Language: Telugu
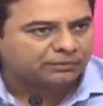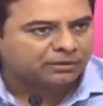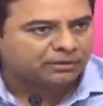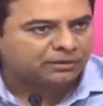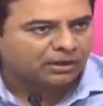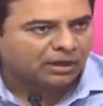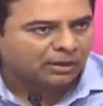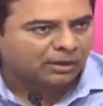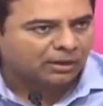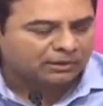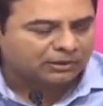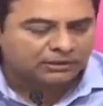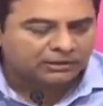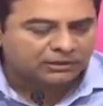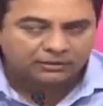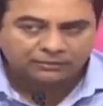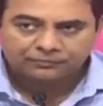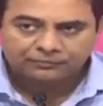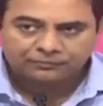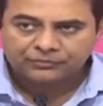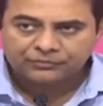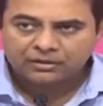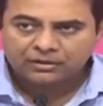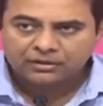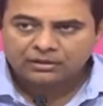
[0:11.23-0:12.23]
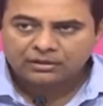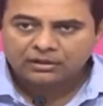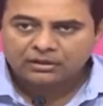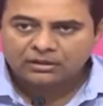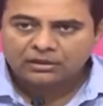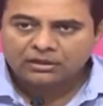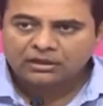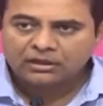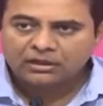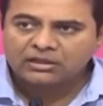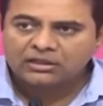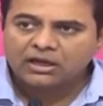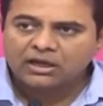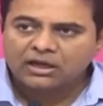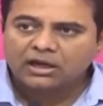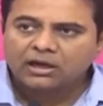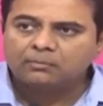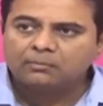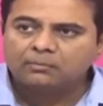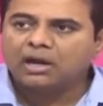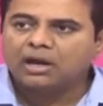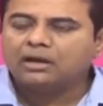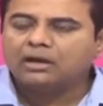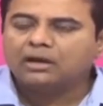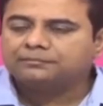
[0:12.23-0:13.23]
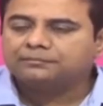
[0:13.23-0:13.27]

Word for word: డ్రామా చేయడం లేదా హమ్లా